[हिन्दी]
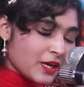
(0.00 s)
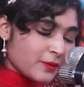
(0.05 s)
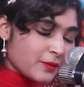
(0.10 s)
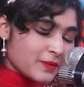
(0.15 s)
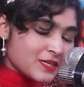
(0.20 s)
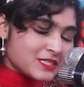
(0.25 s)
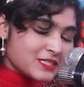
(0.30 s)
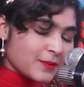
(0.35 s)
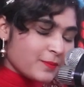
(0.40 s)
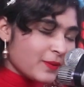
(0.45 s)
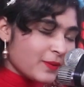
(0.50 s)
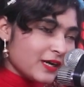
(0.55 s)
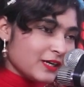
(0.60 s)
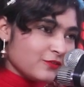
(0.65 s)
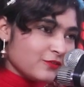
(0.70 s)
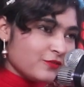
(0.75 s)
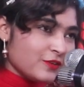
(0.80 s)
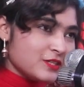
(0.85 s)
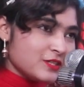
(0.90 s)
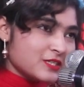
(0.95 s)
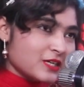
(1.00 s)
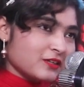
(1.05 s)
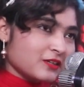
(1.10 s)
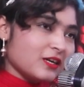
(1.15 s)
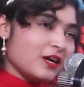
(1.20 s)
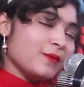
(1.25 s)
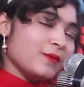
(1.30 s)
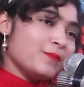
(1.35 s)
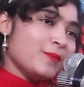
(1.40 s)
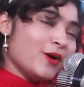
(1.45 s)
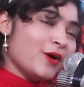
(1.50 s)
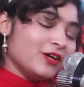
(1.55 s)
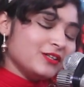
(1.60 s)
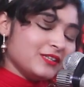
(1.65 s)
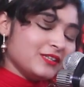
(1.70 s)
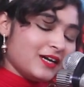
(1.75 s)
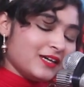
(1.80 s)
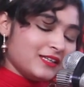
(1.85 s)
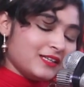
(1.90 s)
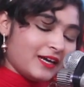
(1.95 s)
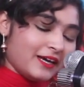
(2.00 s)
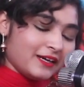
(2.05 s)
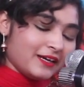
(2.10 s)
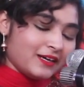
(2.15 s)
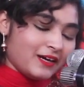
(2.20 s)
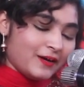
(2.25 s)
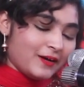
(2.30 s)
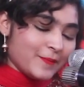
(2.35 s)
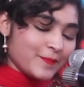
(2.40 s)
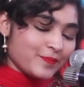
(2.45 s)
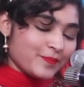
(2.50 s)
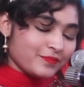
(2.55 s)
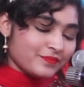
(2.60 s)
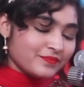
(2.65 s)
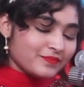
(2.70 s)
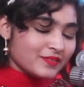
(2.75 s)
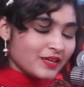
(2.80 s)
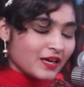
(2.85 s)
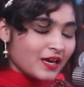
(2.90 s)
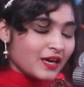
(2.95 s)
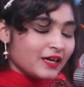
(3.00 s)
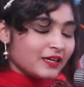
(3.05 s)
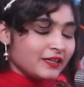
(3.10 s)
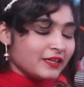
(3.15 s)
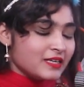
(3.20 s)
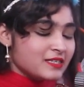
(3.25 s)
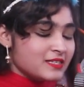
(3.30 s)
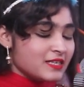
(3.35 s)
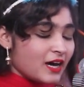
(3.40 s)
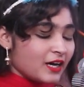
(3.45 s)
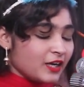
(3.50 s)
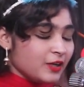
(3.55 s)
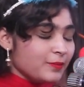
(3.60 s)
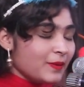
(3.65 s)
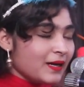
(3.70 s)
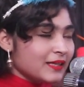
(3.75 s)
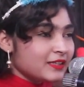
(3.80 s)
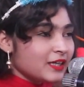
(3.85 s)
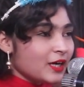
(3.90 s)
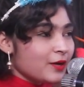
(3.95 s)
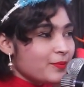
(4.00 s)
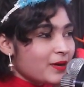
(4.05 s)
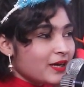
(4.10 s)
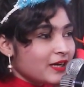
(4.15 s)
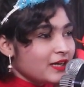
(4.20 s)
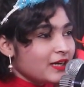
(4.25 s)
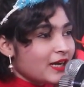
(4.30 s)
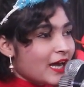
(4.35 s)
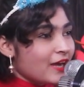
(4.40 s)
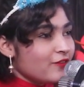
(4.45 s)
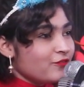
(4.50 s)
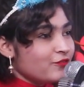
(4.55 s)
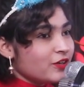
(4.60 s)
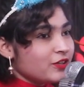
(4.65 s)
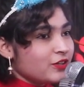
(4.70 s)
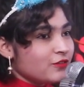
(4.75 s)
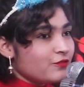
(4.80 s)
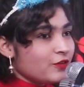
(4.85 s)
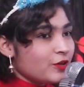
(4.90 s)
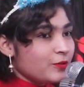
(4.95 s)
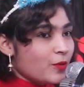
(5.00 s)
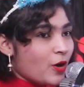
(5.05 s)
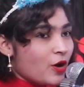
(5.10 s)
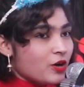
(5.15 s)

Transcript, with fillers: ब्रेक में सबका टिफ़िन चखना बहुत याद आएगा ये सारी बातें हमारी लाइफ के टिफ़िन